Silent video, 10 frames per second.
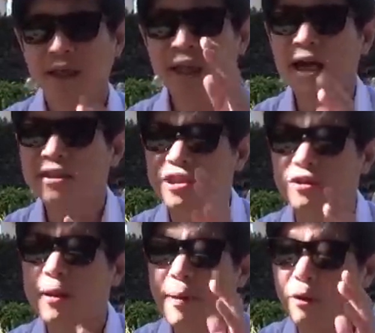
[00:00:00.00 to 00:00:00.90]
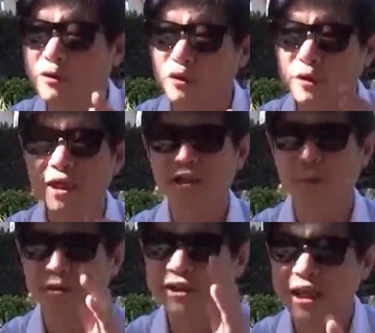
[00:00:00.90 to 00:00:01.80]
他首先把我昨天的节
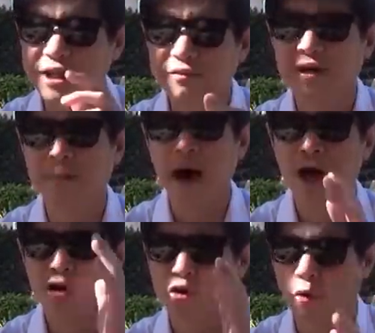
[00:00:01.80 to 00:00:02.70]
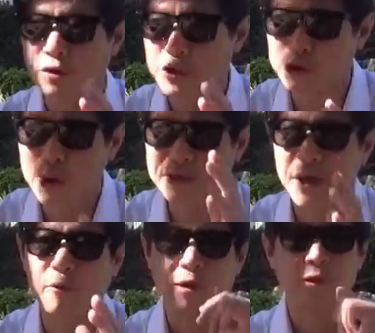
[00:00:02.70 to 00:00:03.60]
目定义为什么？说我是宣
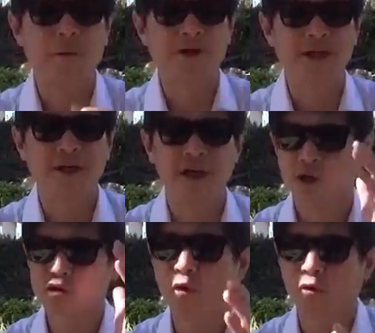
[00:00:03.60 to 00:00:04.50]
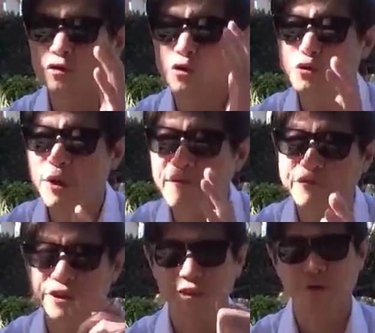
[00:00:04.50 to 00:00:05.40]
传网络暴力，说我说炫
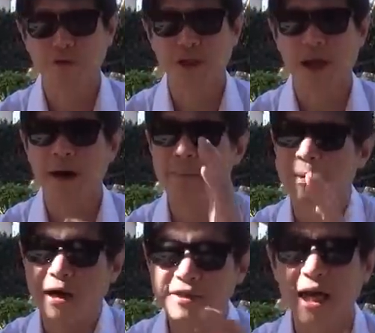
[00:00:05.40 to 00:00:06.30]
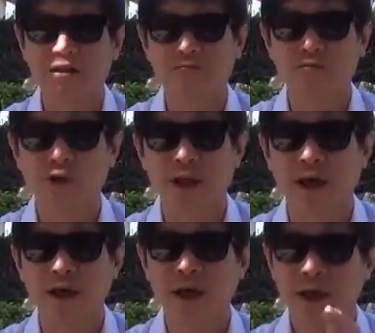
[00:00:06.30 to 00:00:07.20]
富是有罪的，绑架是无罪的。
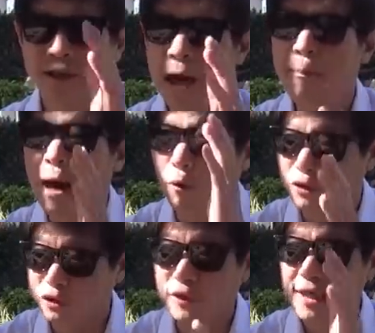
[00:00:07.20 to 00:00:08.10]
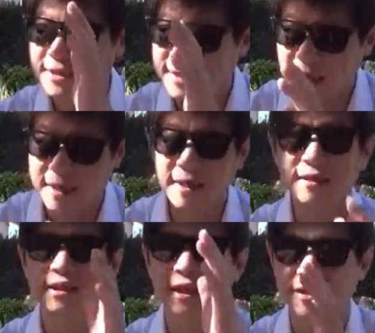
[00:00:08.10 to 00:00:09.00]
他把我昨天整个
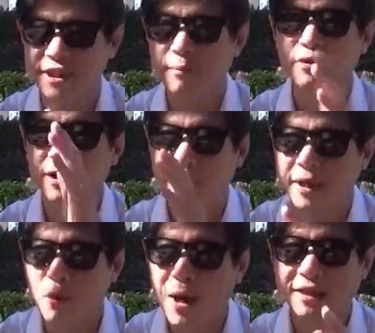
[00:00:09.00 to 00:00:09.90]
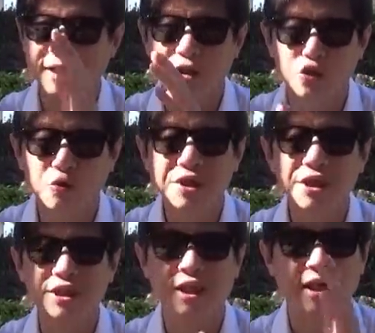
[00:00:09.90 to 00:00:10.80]
这个节目里面的话题的中心
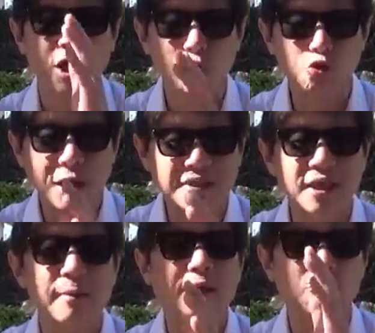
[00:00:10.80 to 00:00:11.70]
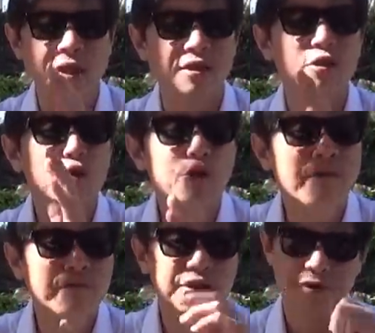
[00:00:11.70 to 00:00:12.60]
议题转成什么？转成是炫
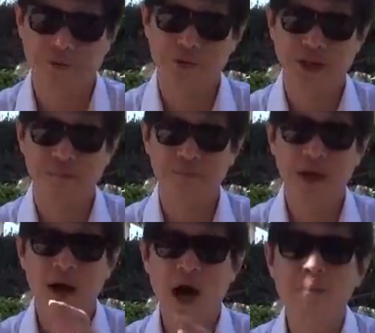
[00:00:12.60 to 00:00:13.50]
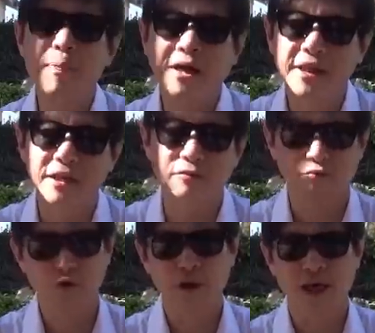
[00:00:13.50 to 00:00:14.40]
富是有罪的，而绑架是
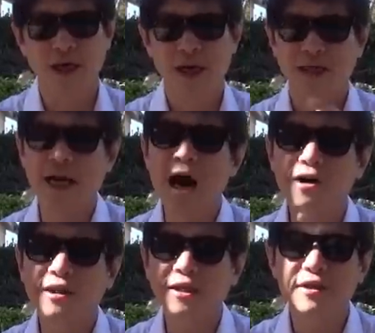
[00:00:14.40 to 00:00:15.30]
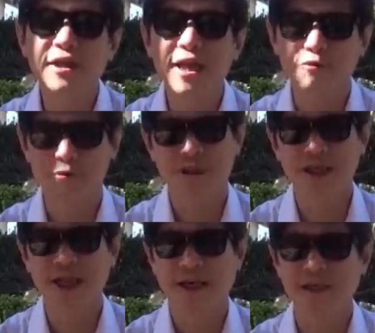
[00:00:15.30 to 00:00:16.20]
无罪的。然后他就列举
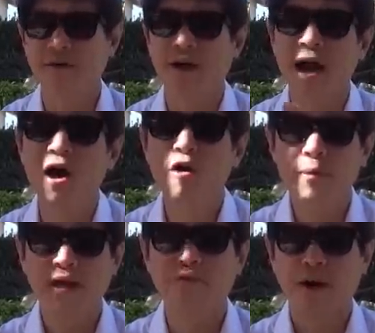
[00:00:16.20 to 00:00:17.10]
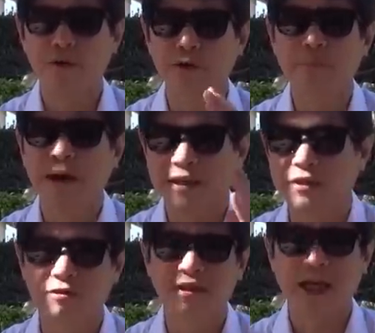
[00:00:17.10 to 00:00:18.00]
经典，认为欧美的法律对绑架
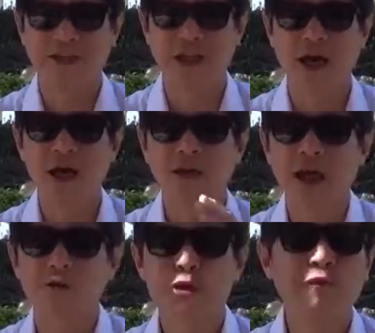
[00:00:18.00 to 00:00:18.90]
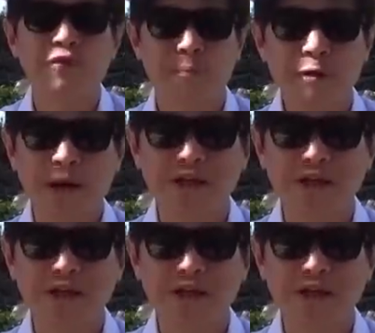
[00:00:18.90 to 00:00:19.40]
都是打击的，但炫富是没关